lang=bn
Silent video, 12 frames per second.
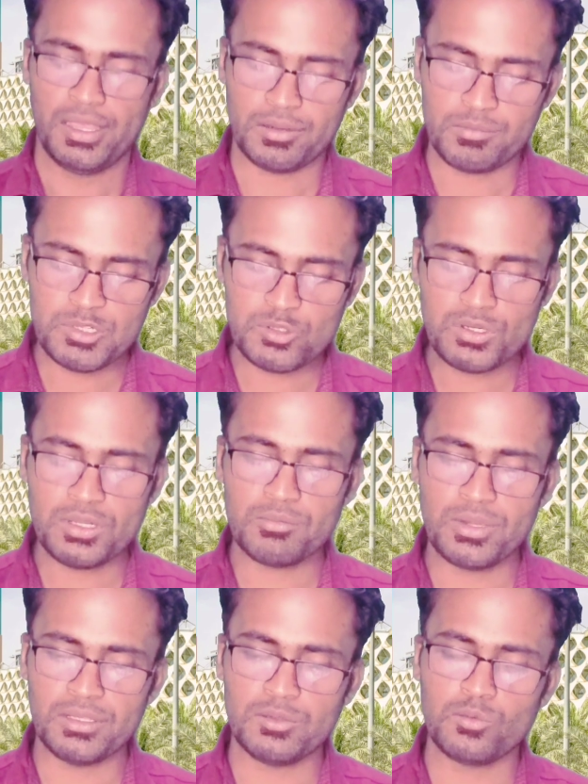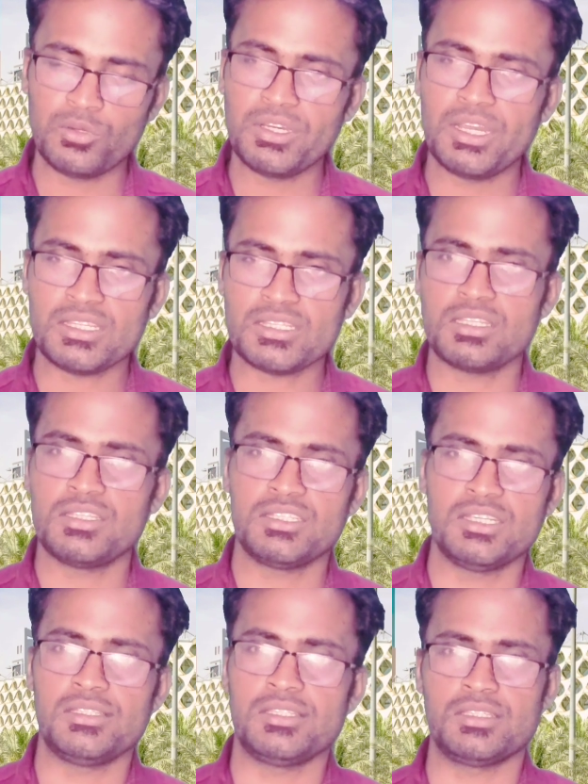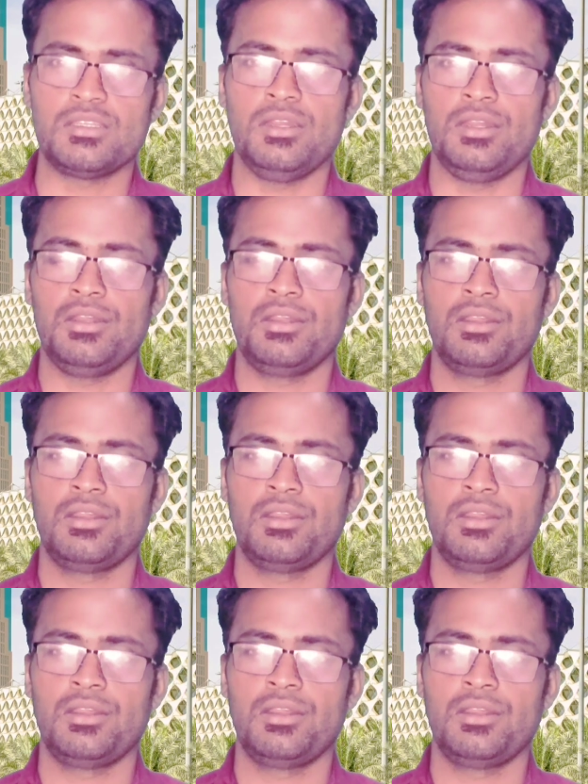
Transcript: এক মিশরিয়ান বাই উনি রাস্তা দিয়ে যাইতেছেন